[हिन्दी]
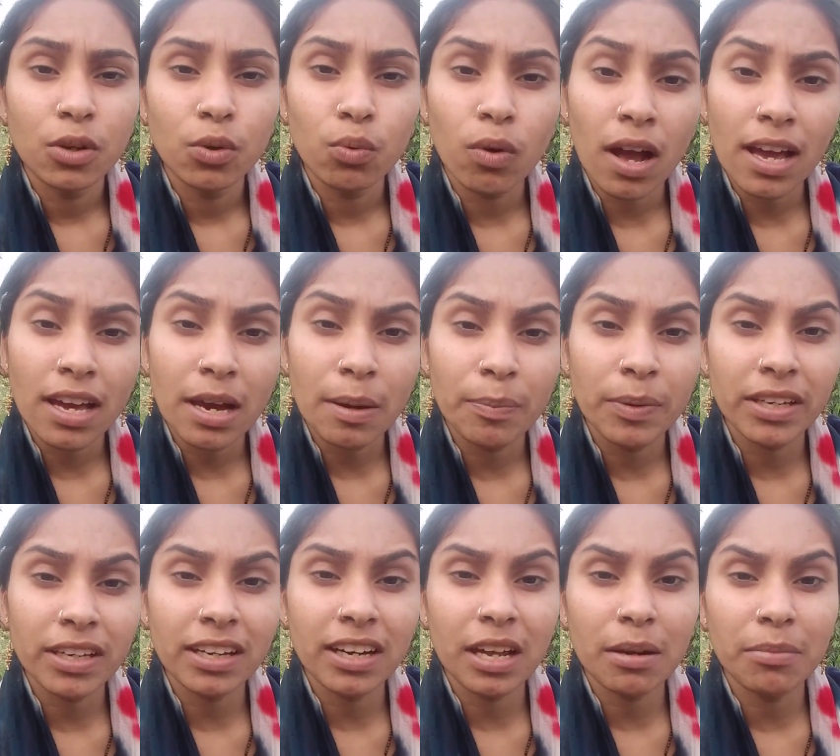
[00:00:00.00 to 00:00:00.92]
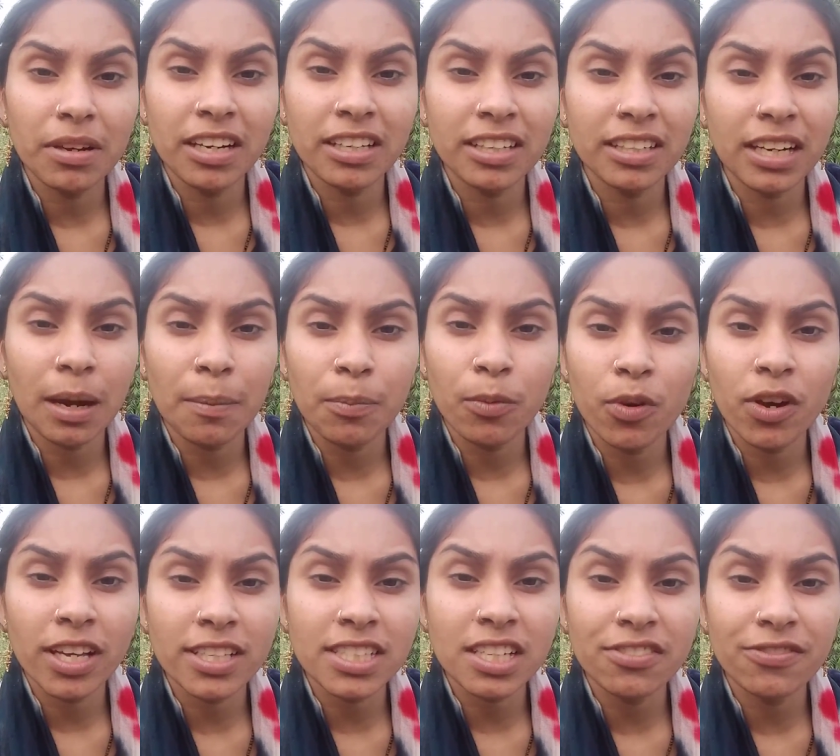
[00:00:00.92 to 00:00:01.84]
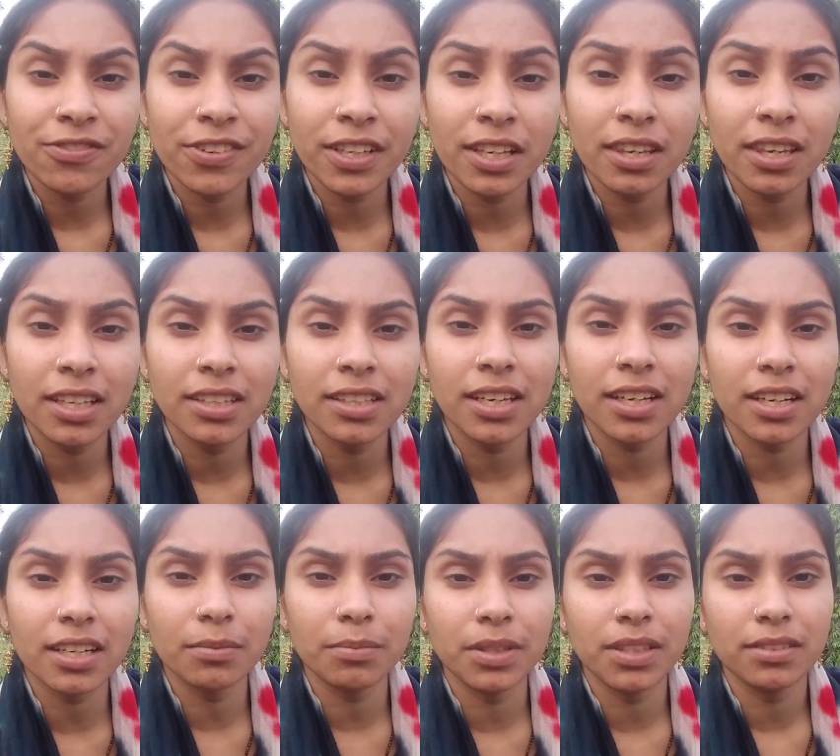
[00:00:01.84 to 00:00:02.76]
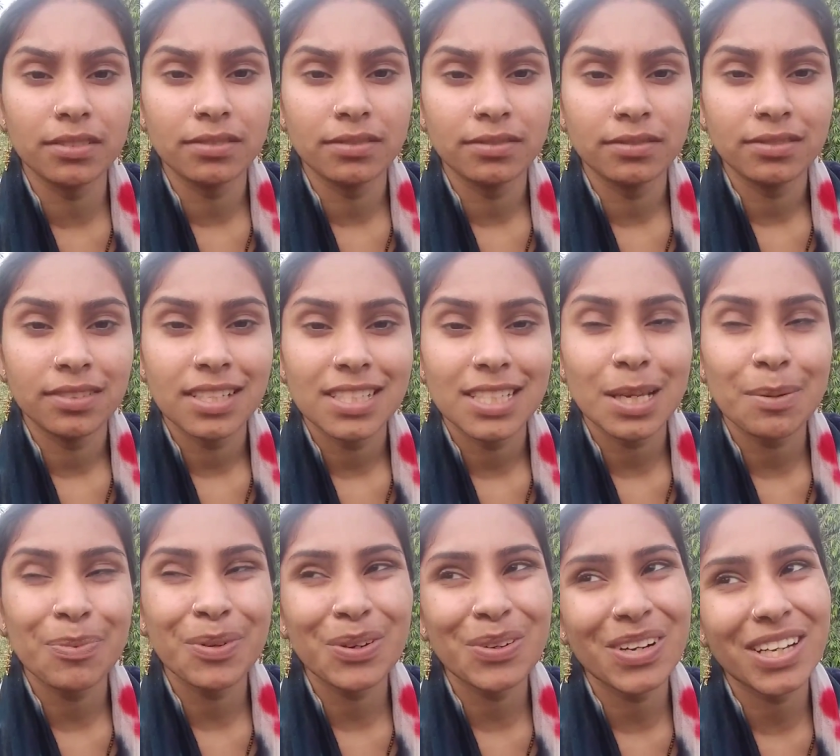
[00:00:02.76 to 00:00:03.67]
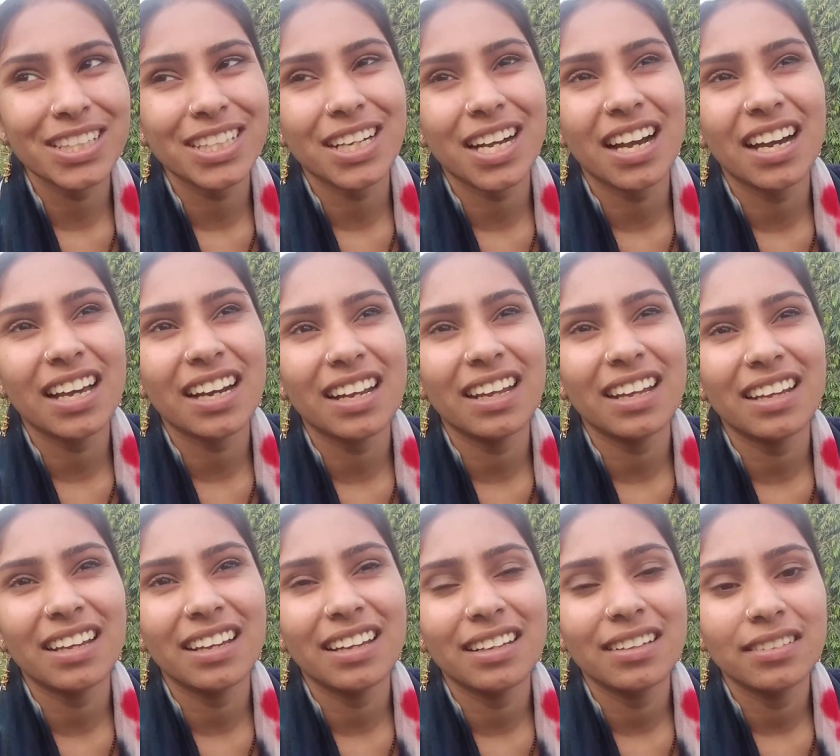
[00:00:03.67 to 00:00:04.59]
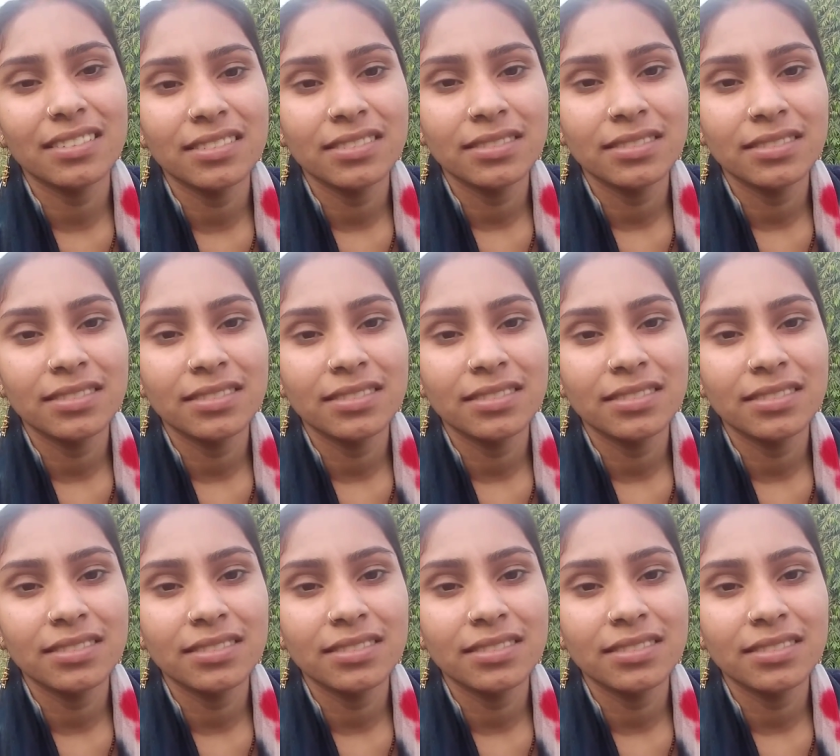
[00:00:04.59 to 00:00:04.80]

हुआ है आप ही के घर में लेकिन आपको ऐसा फील नहीं है कभी सिर्फ रो के दिखा रहे हैं